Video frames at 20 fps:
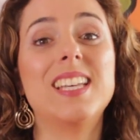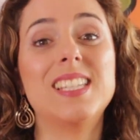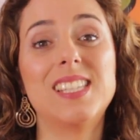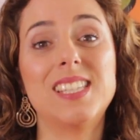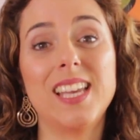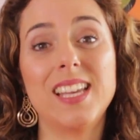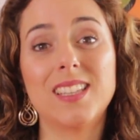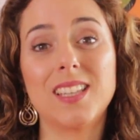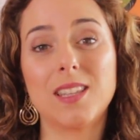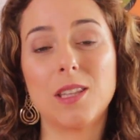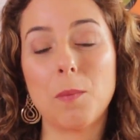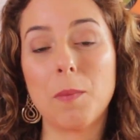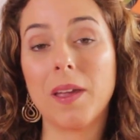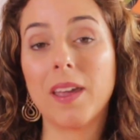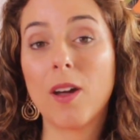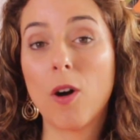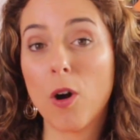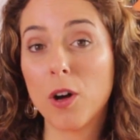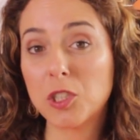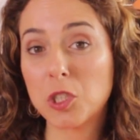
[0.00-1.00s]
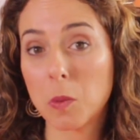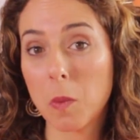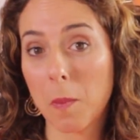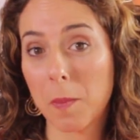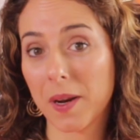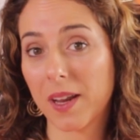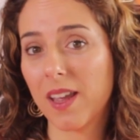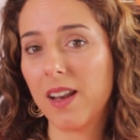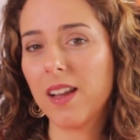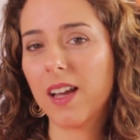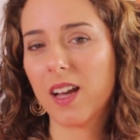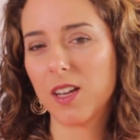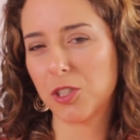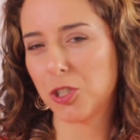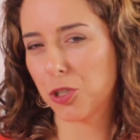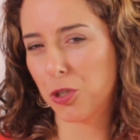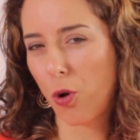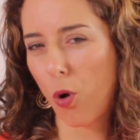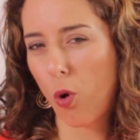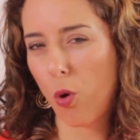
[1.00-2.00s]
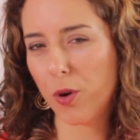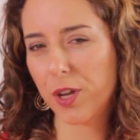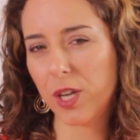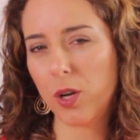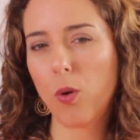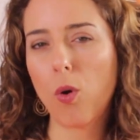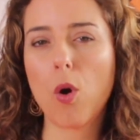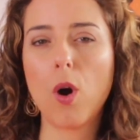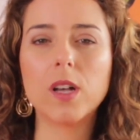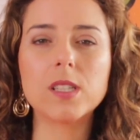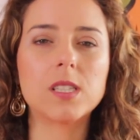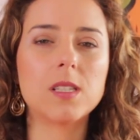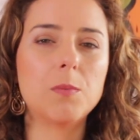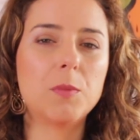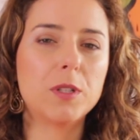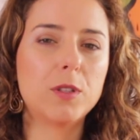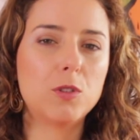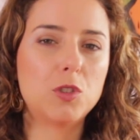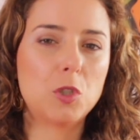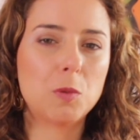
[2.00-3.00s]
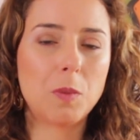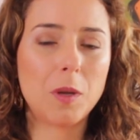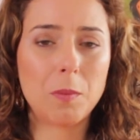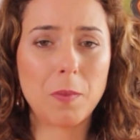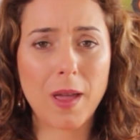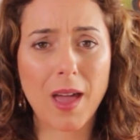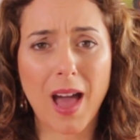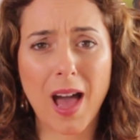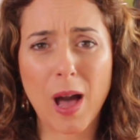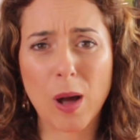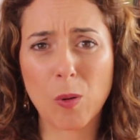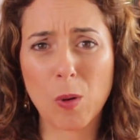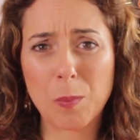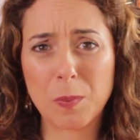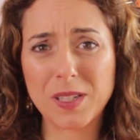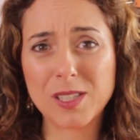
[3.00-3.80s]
receita também é ótima para aquele cachorro que não gosta muito de beber água,